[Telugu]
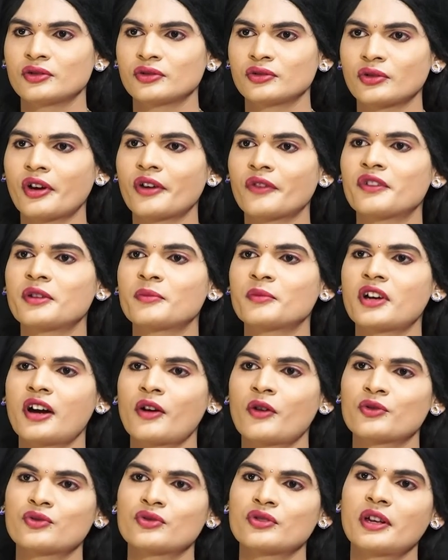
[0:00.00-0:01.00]
షార్ట్ ఫిల్మ్
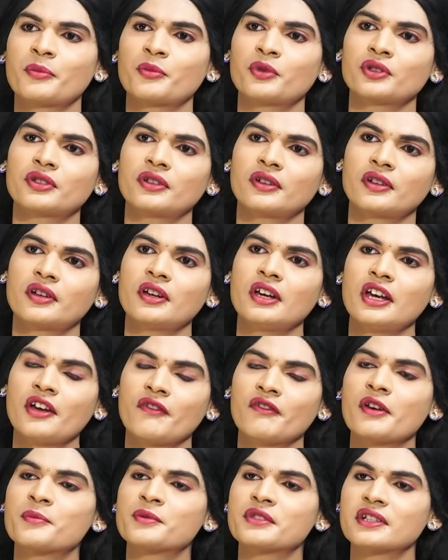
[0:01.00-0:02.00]
కావచ్చు లేకపోతే
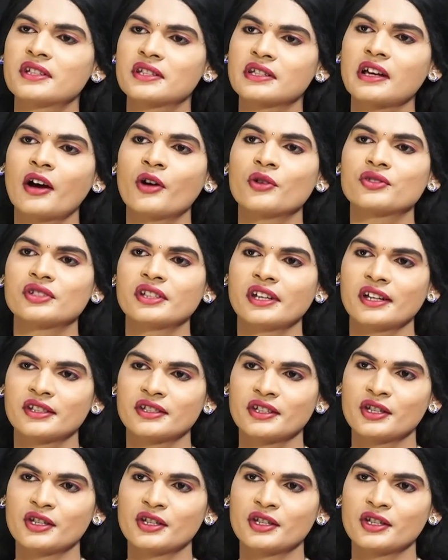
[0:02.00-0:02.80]
వెబ్ సిరీస్ కావచ్చు ఇలా